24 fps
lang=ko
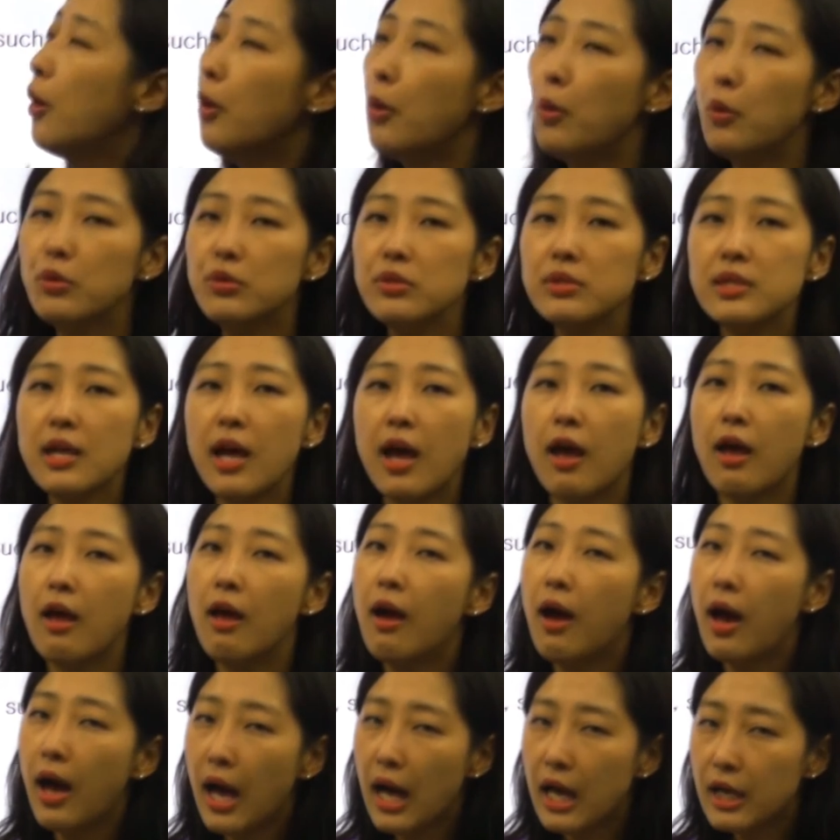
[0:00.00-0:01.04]
혼자
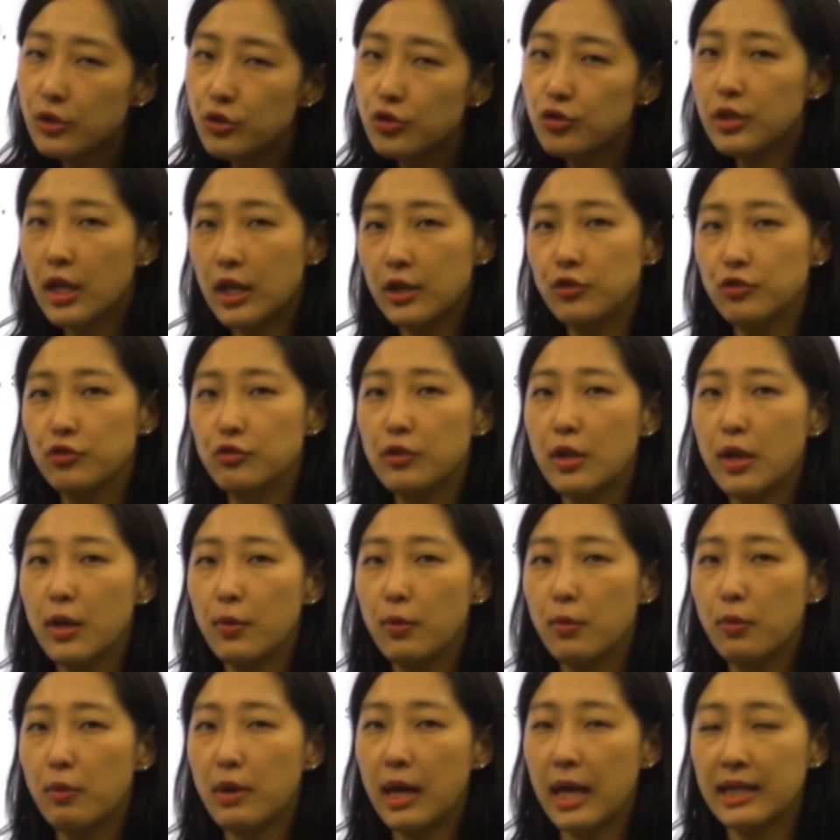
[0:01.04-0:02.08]
아주
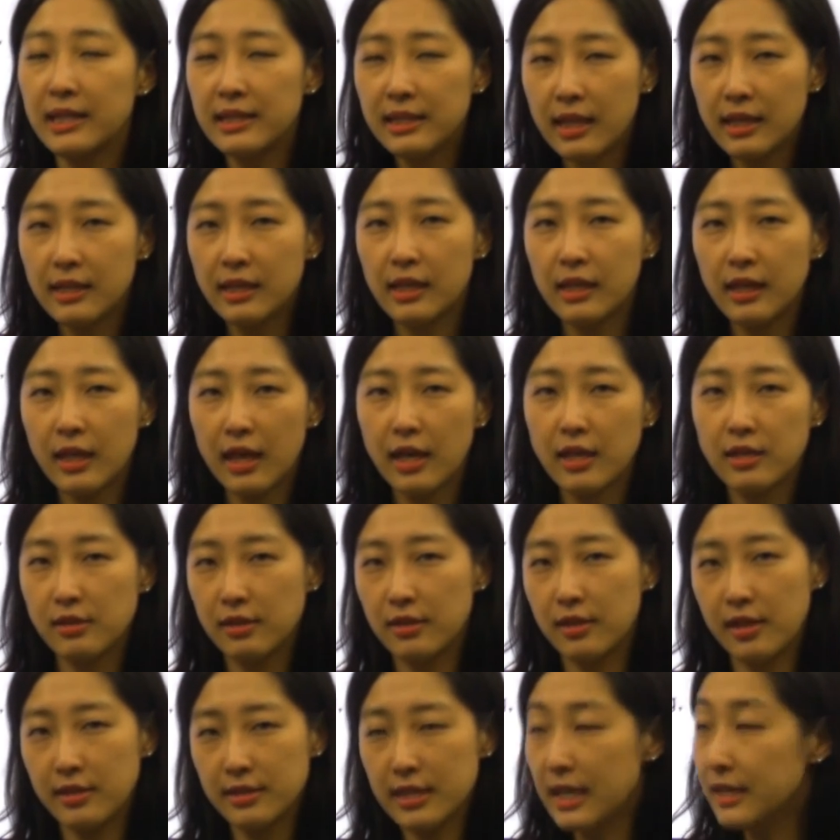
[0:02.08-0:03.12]
단순하고 간단하게
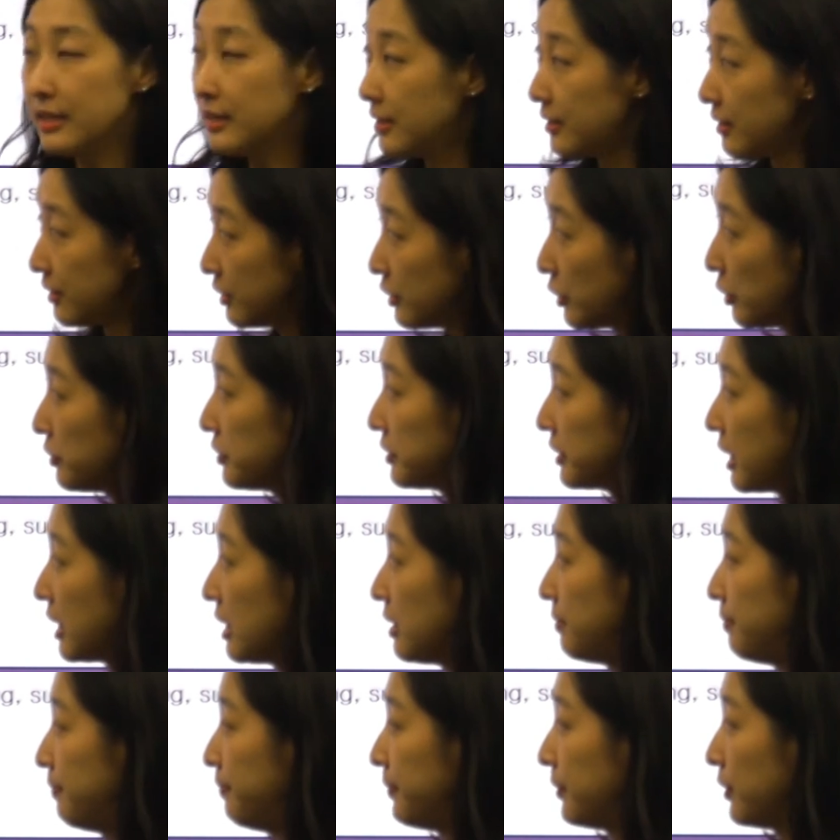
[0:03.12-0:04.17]
이렇게 사는 그런
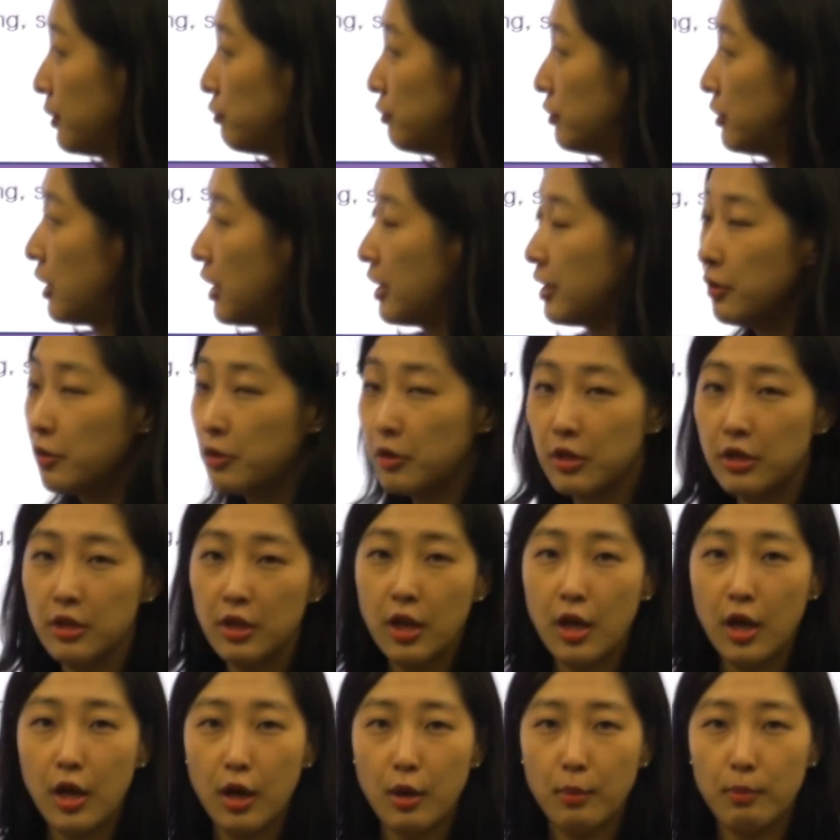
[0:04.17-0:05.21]
삶. 우리가 이런
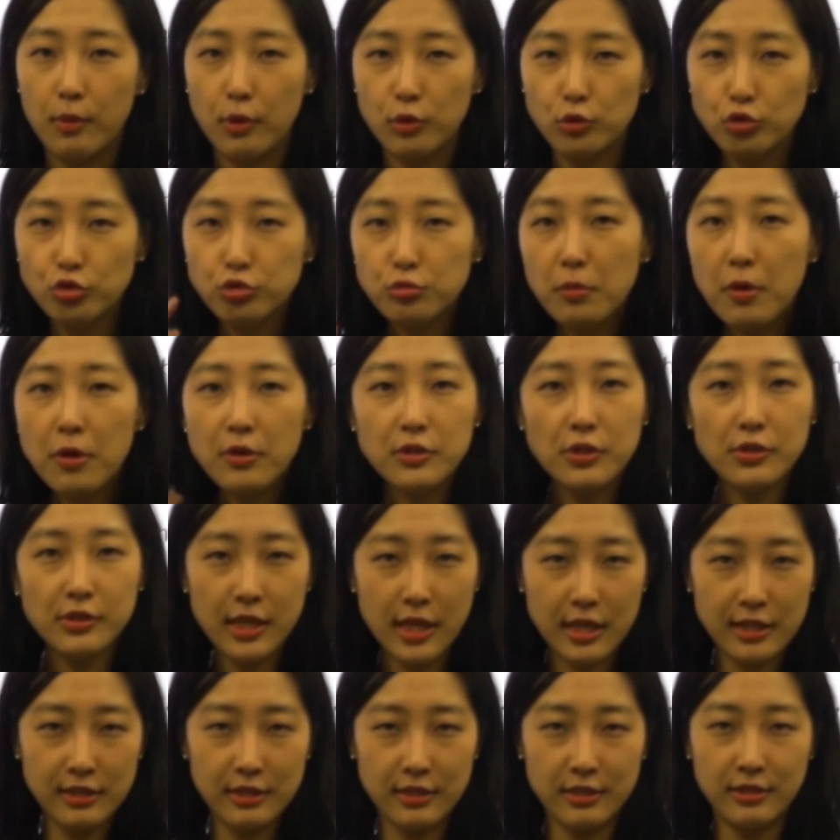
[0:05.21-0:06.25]
걸뭐 숨어서
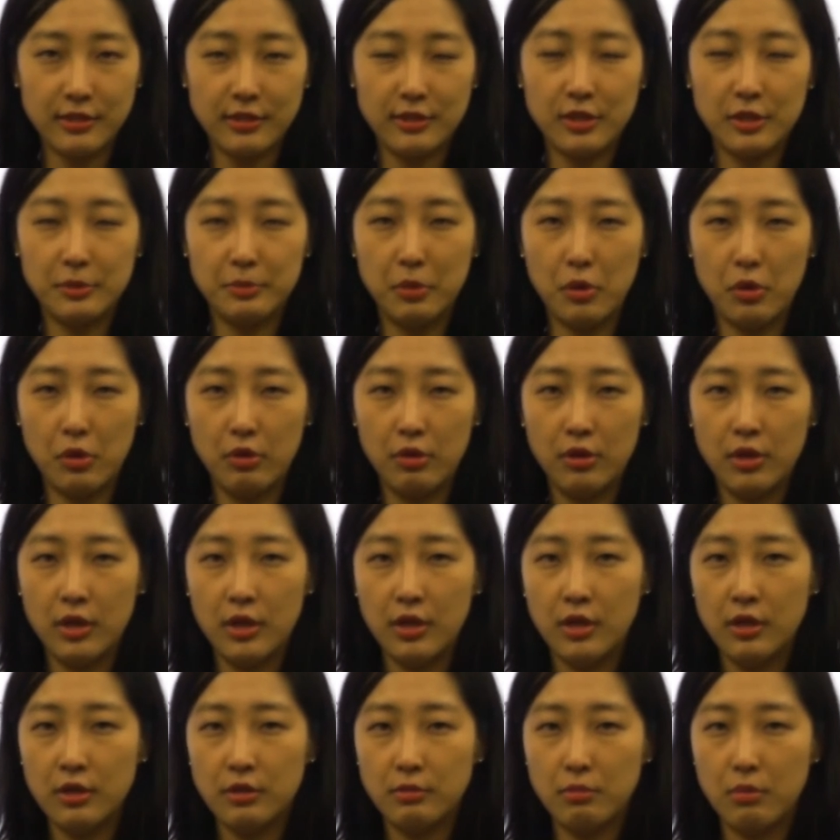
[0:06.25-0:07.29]
사는 그런 뭐,
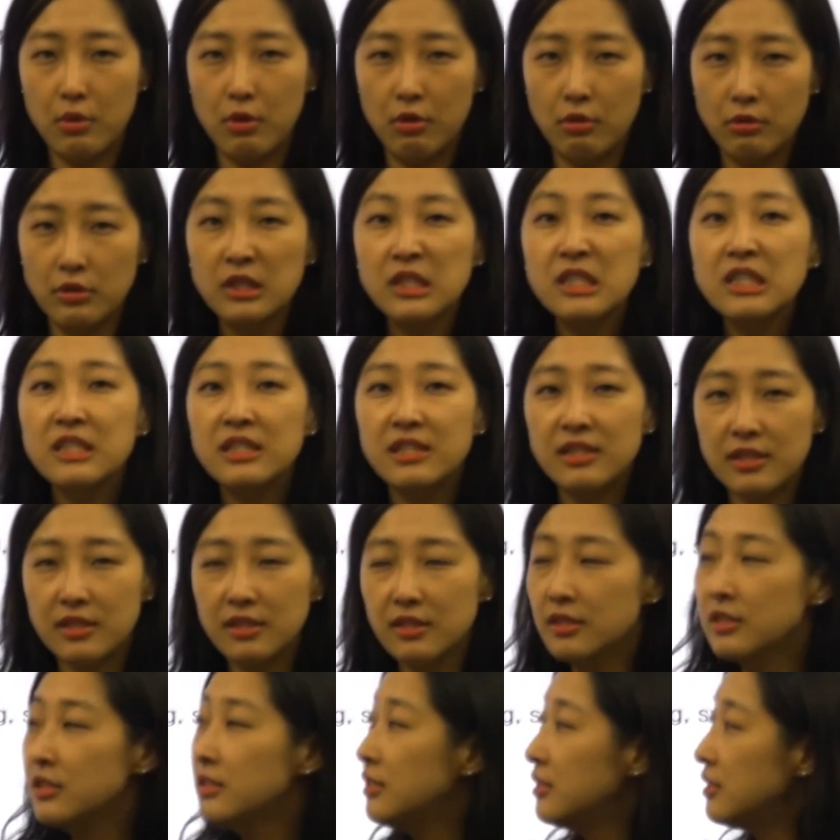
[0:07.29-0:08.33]
뭐 은,
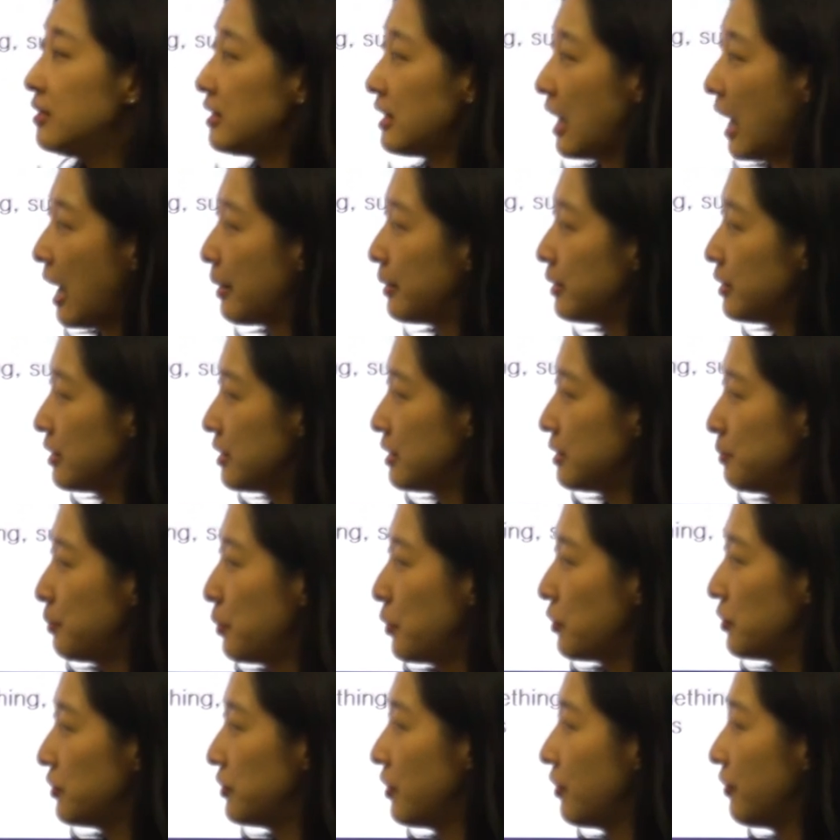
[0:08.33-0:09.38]
은자 이런
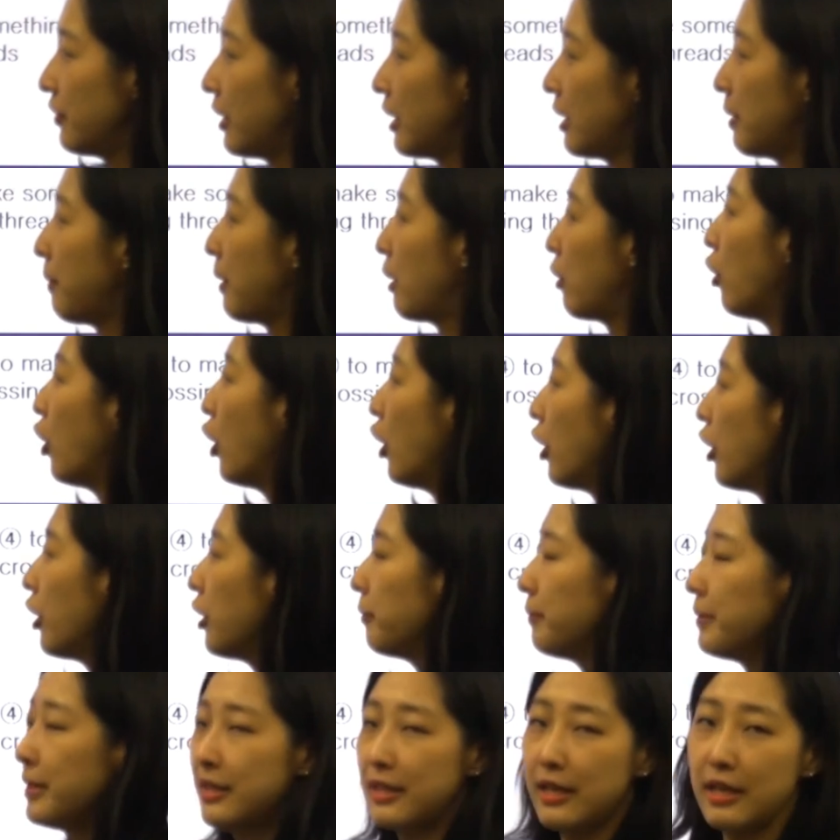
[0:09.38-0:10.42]
표현을 쓰는데 이게 바로
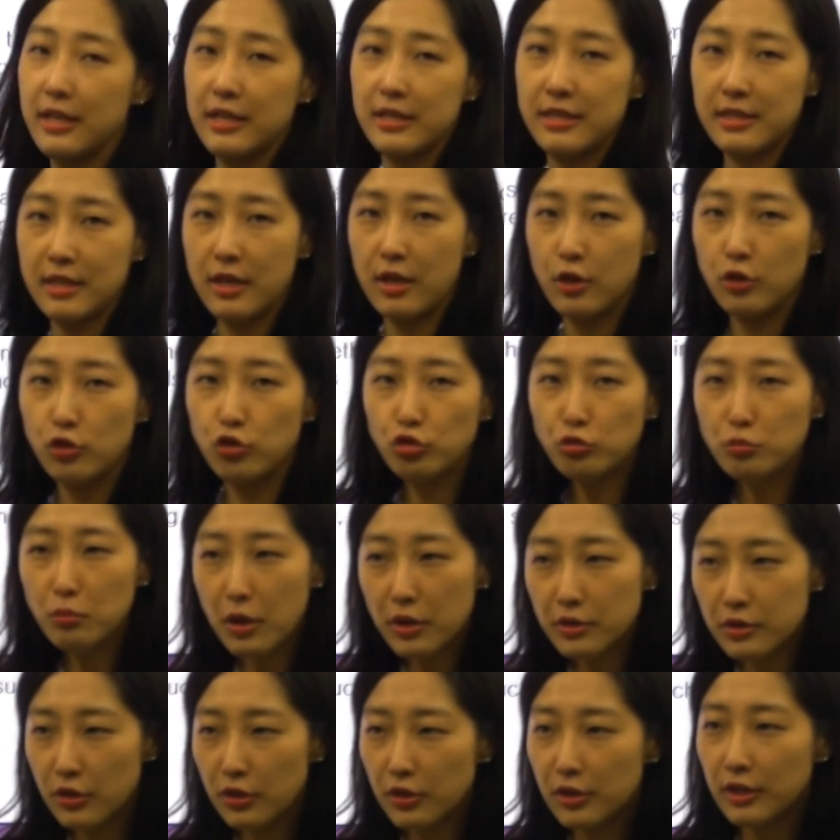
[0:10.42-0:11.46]
hermit 되겠죠.
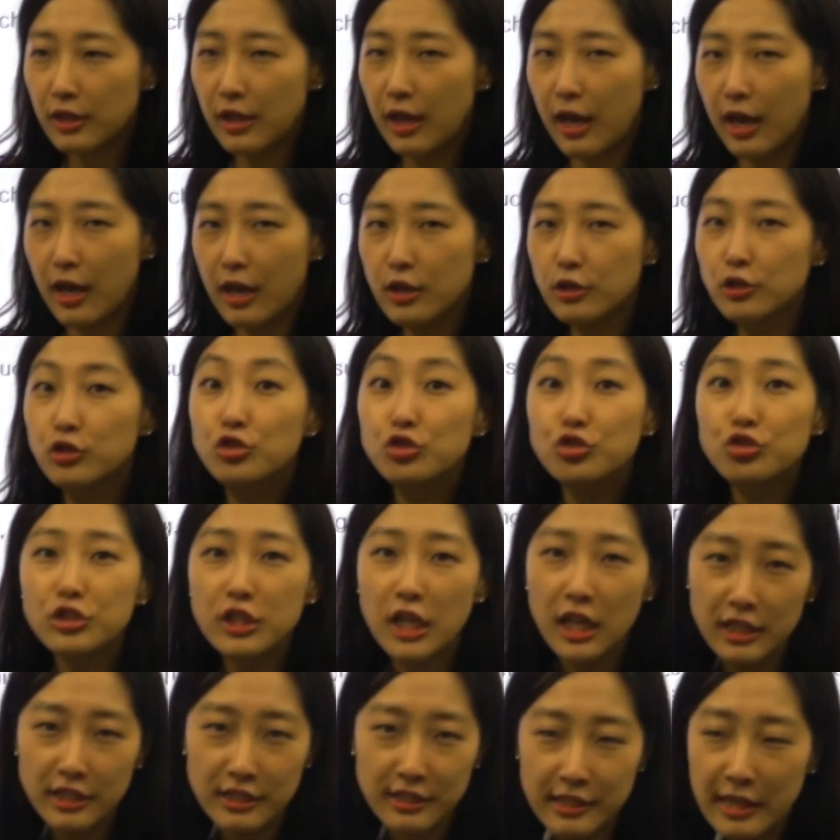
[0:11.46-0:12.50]
숨어서 이렇게
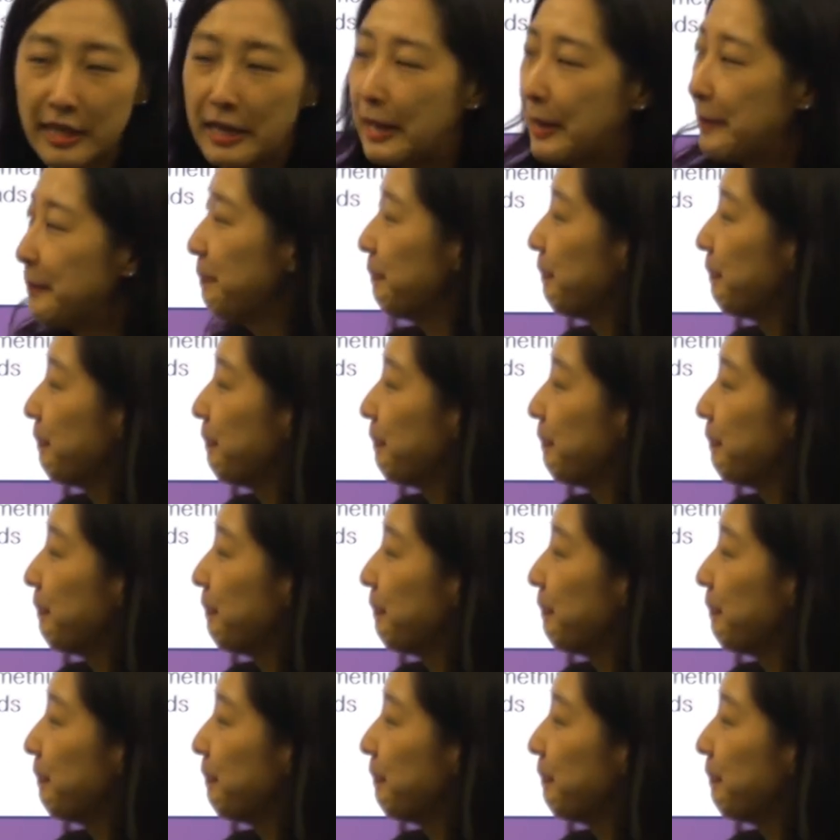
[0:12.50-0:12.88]
은둔하는 사람.